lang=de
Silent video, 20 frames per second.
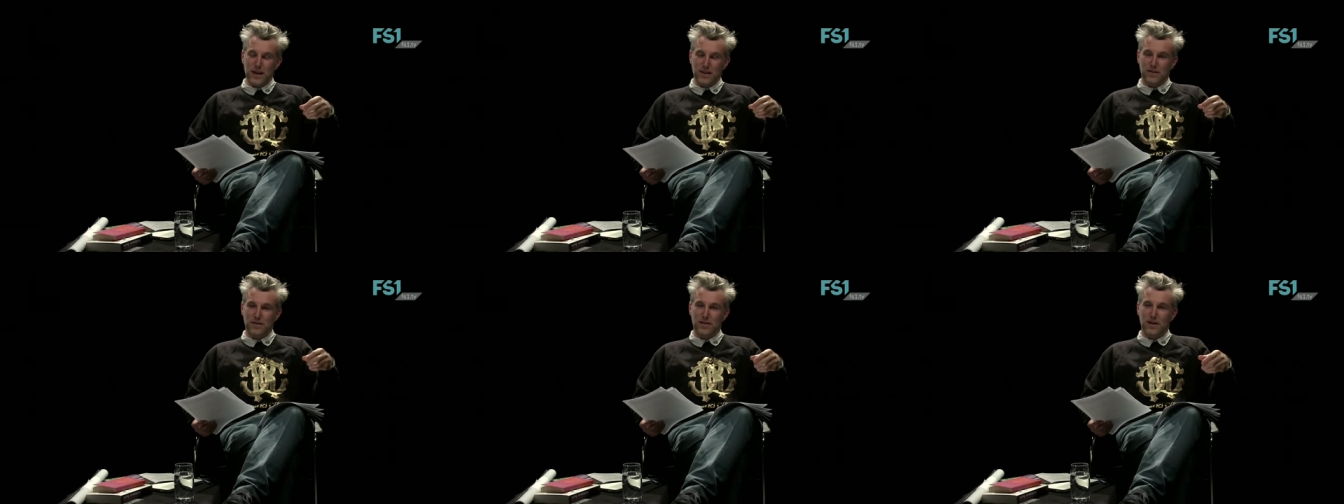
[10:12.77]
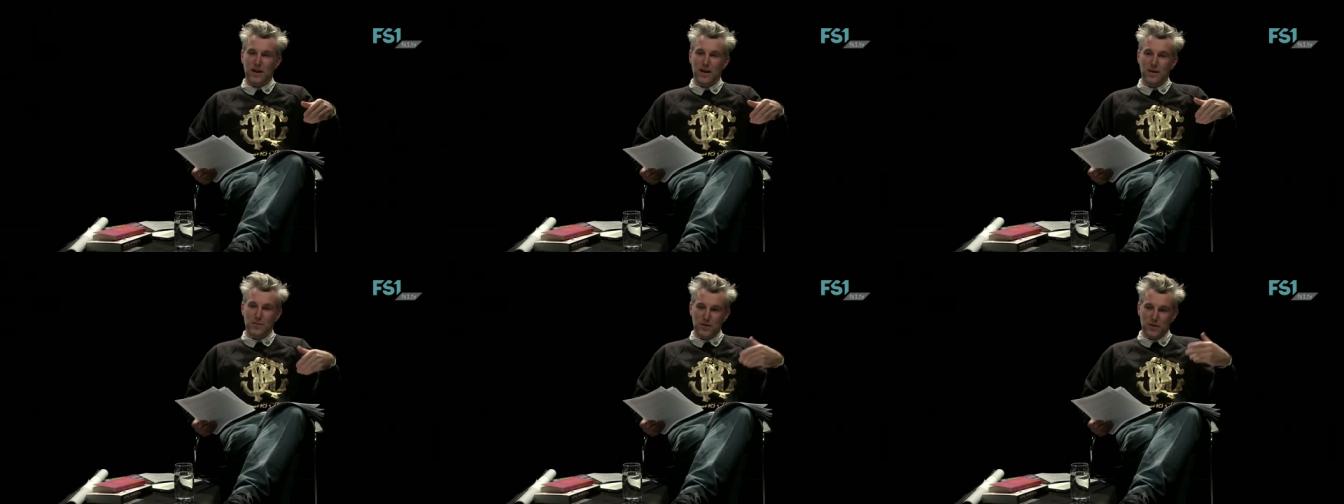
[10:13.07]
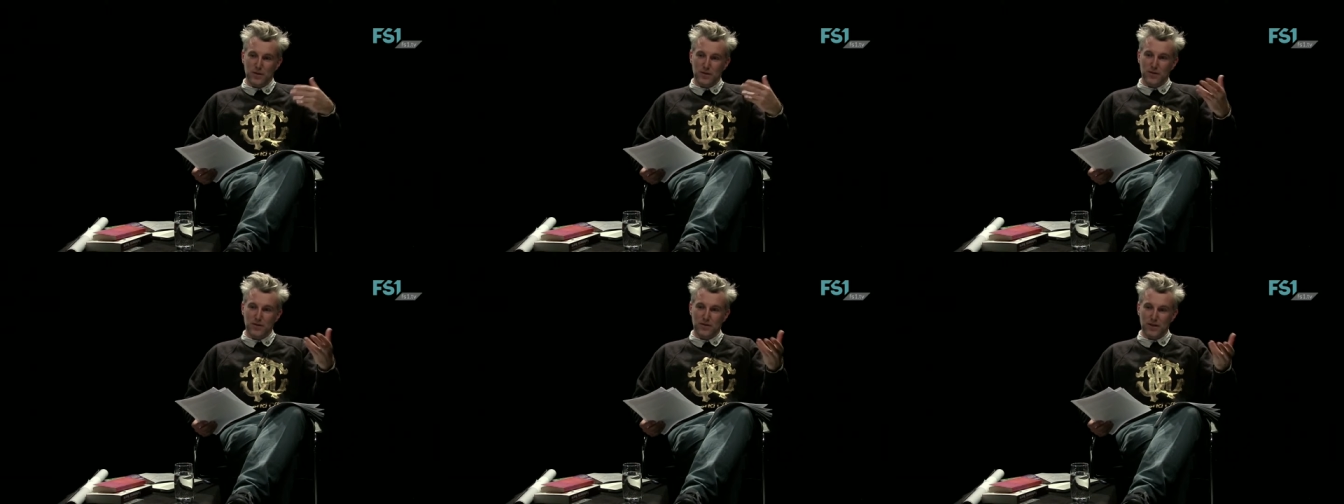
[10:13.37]
Essay
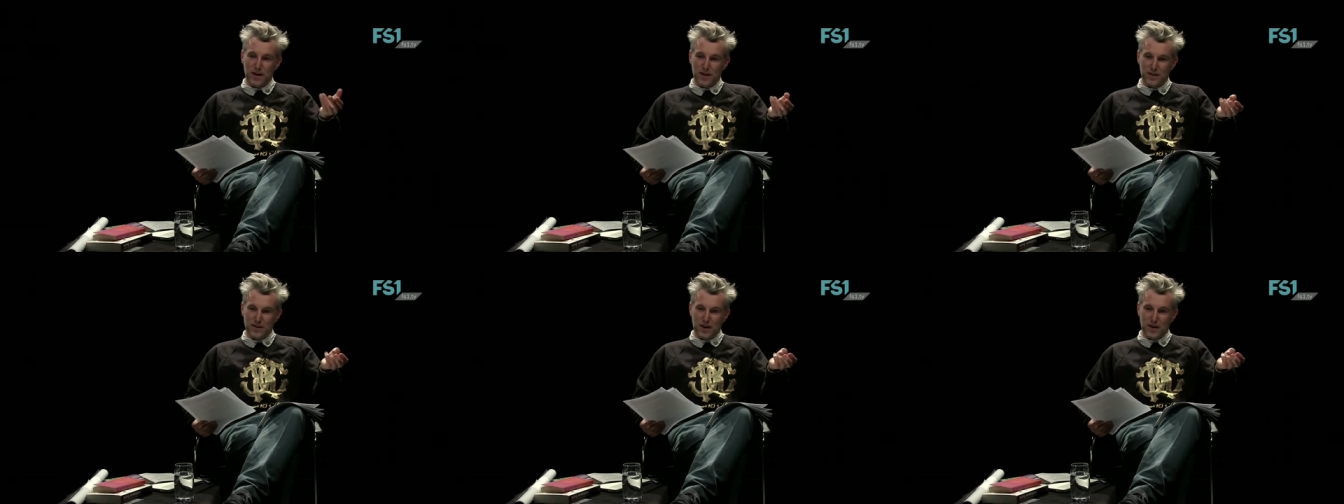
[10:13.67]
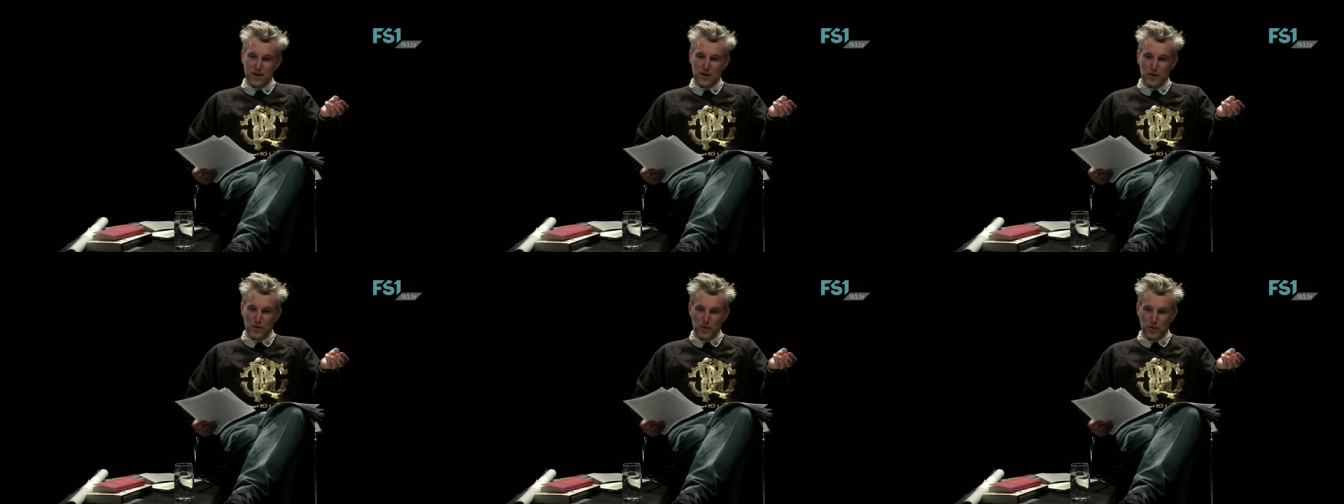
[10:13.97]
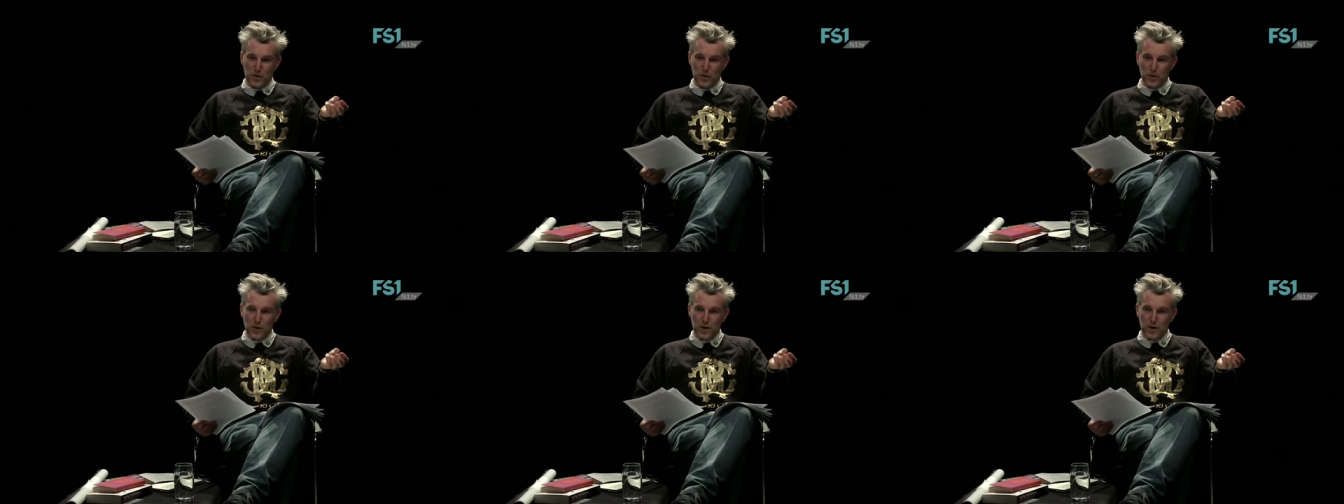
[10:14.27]
bzw.
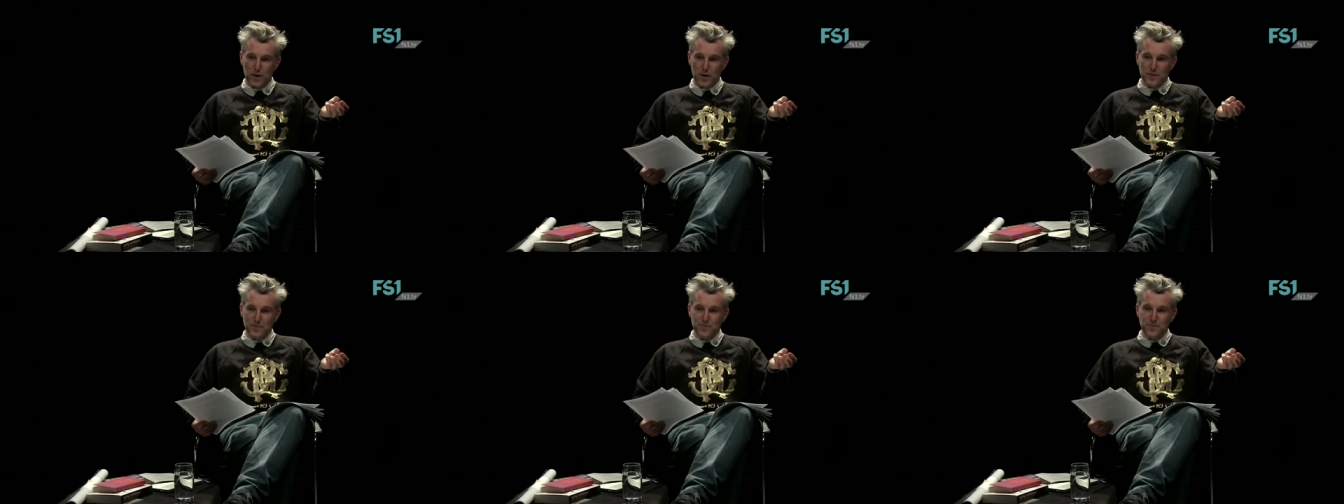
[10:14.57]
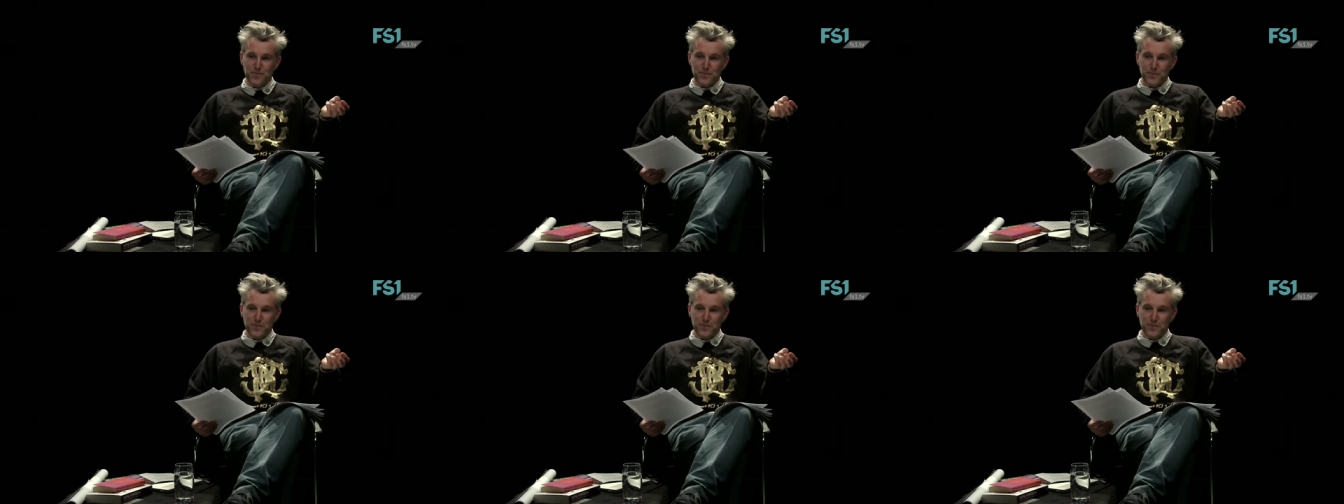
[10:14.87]
analysiert,